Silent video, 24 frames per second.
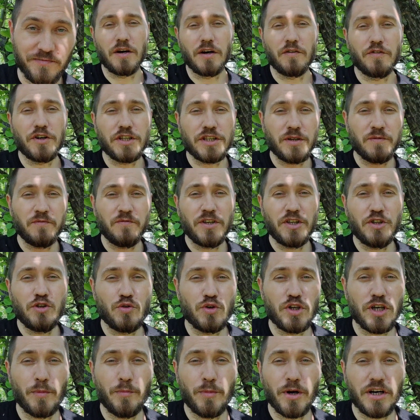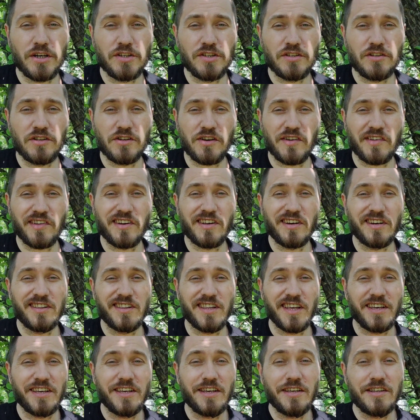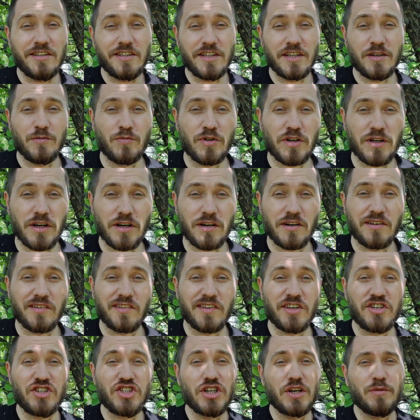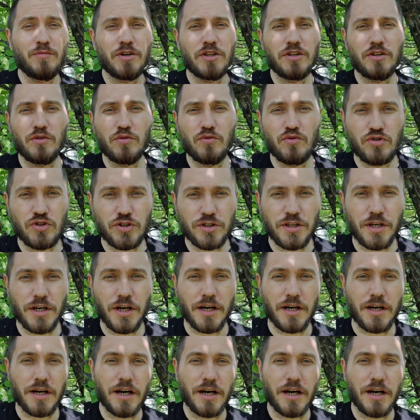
В этом видео я бы хотел раскрыть такие темы, как зачем она нужна,